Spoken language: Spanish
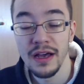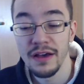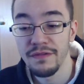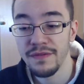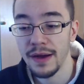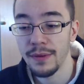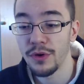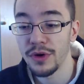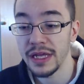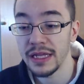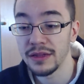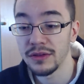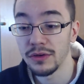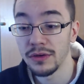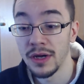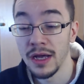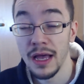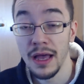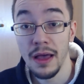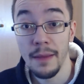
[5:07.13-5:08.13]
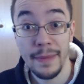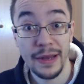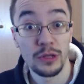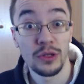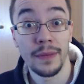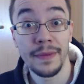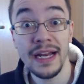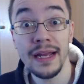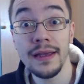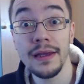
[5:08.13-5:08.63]
favorito. Pero
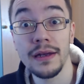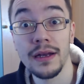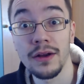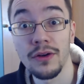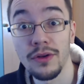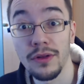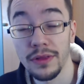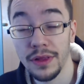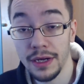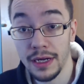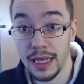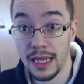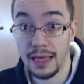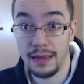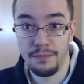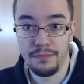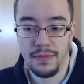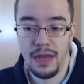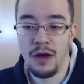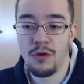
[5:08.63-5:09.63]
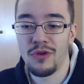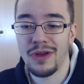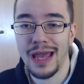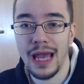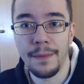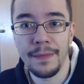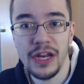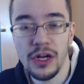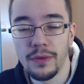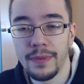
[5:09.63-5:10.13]
también hay que reconocer que, aunque
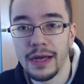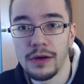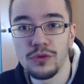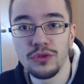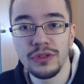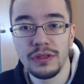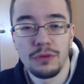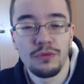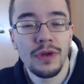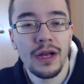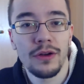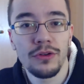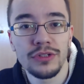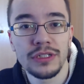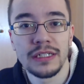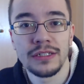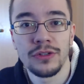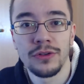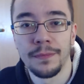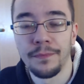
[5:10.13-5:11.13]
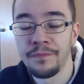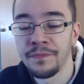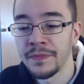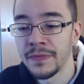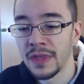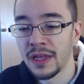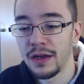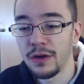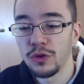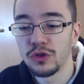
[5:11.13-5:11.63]
a mí no me guste, una cosa son
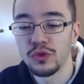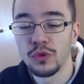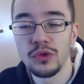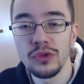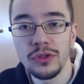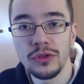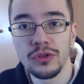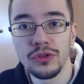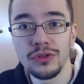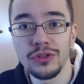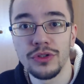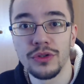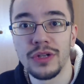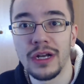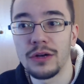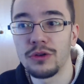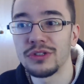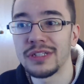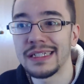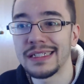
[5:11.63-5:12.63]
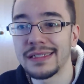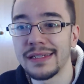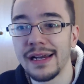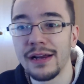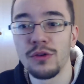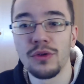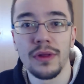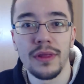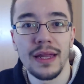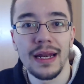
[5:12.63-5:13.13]
los gustos y otra cosa es
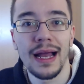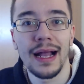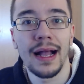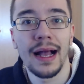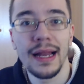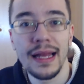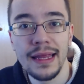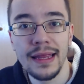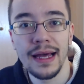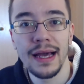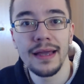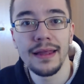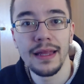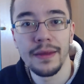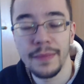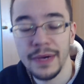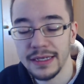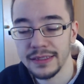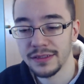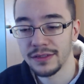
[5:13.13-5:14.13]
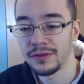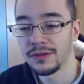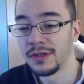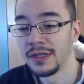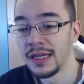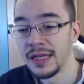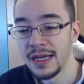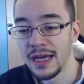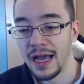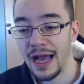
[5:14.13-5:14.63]
reconocer la calidad y demás, ¿no?
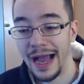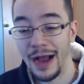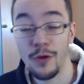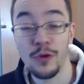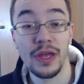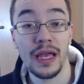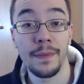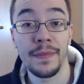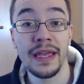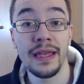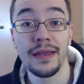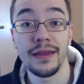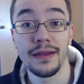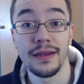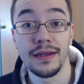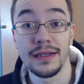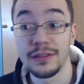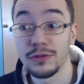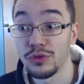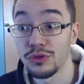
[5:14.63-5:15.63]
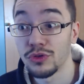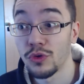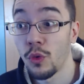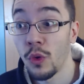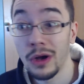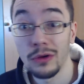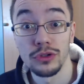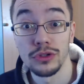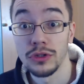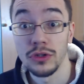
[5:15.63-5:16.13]
Aunque a mí estos
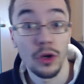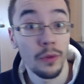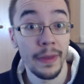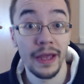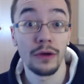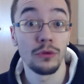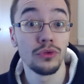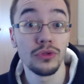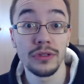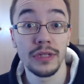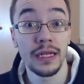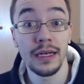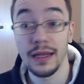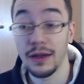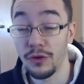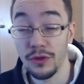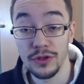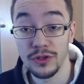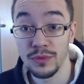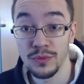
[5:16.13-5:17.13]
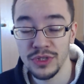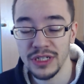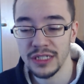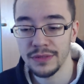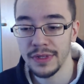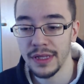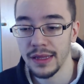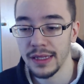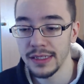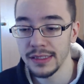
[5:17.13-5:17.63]
juegos no me gusten, que lo he dicho muchas
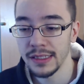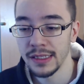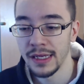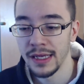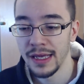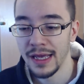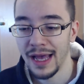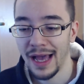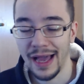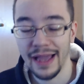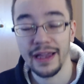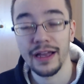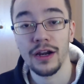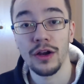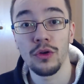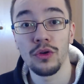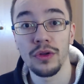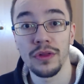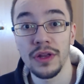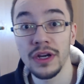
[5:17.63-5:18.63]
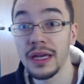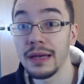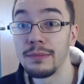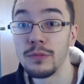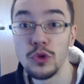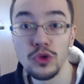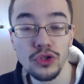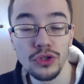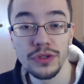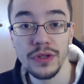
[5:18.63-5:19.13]
veces, hay que reconocer que
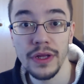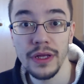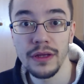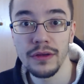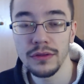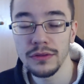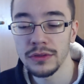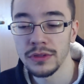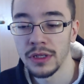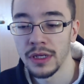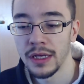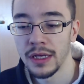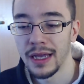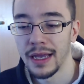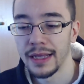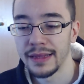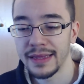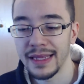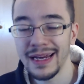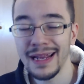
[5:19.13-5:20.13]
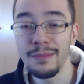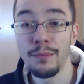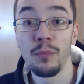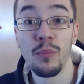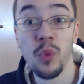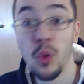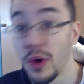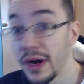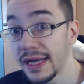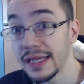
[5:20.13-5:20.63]
muchos de ellos tienen
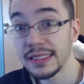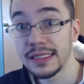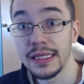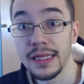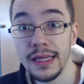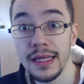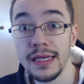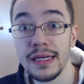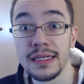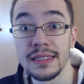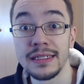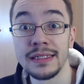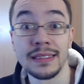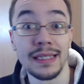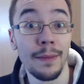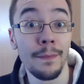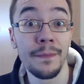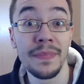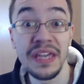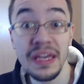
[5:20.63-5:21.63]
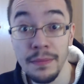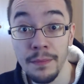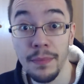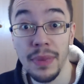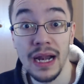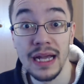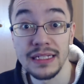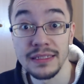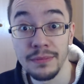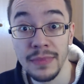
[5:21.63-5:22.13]
buenas ideas y están bien
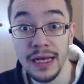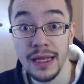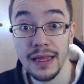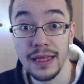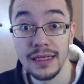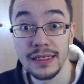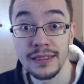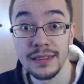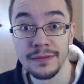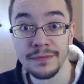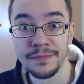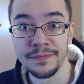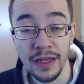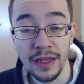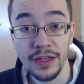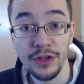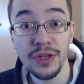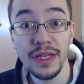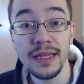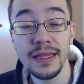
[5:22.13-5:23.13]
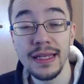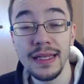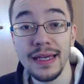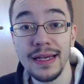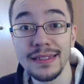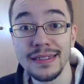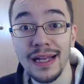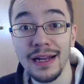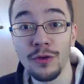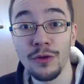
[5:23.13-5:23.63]
plasmadas. Y hoy en día
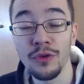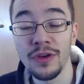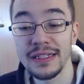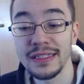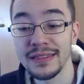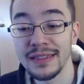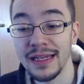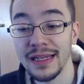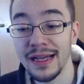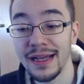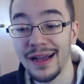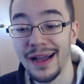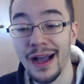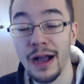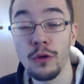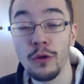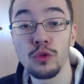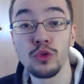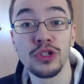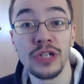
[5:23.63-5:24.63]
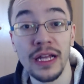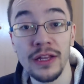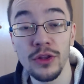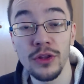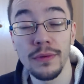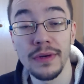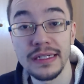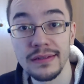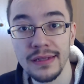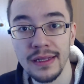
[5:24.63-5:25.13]
es algo que está
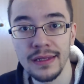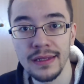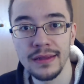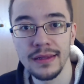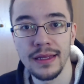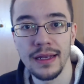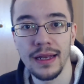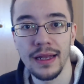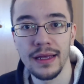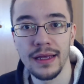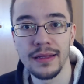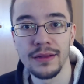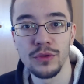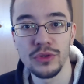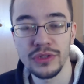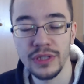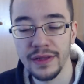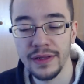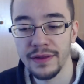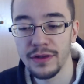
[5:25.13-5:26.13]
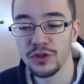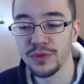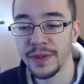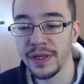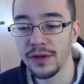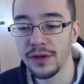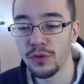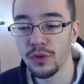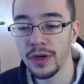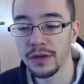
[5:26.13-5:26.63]
acusando bastante la industria de los
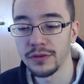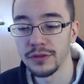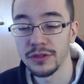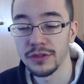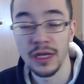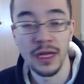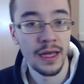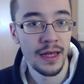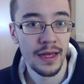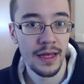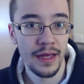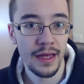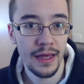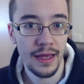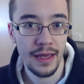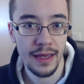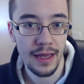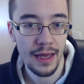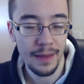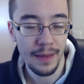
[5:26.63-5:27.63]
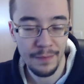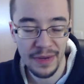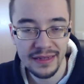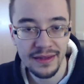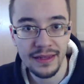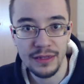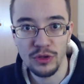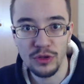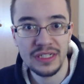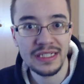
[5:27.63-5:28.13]
videojuegos. Eh,
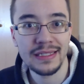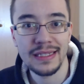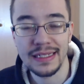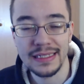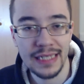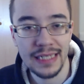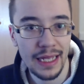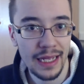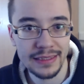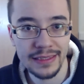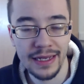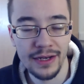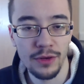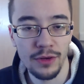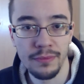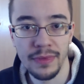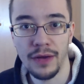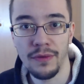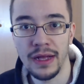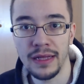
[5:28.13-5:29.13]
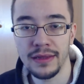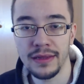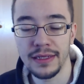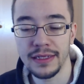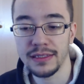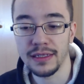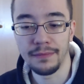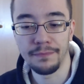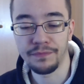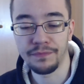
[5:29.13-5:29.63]
aparte de todas estas sagas que nombraba
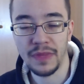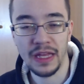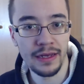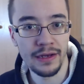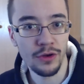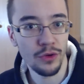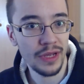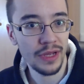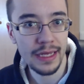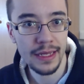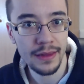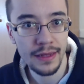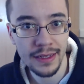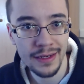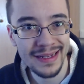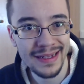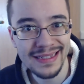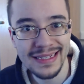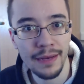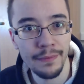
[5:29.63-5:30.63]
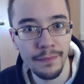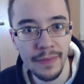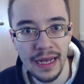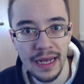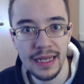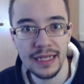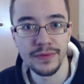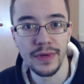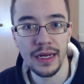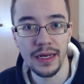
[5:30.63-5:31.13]
antes, eh, no quiere decir que sean
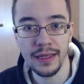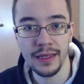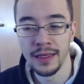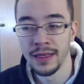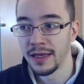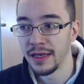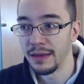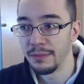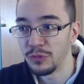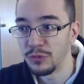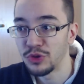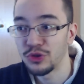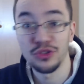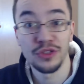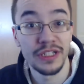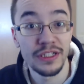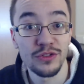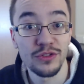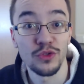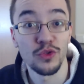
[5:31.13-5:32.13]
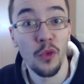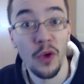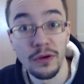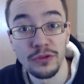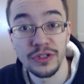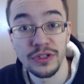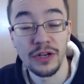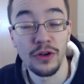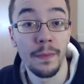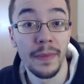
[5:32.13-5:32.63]
malas, ¿vale? Muchos de estos
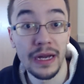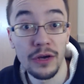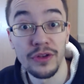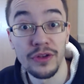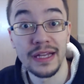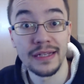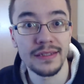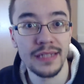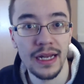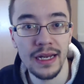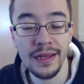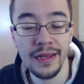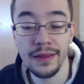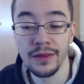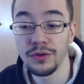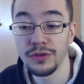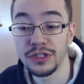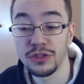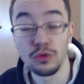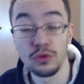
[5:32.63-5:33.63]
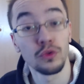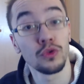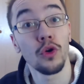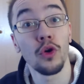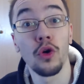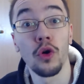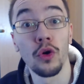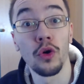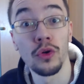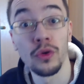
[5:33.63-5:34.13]
juegos que he nombrado ya han salido y son
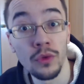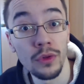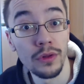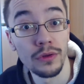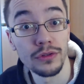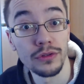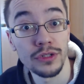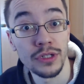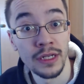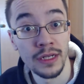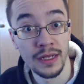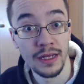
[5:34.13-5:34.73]
cojonudos.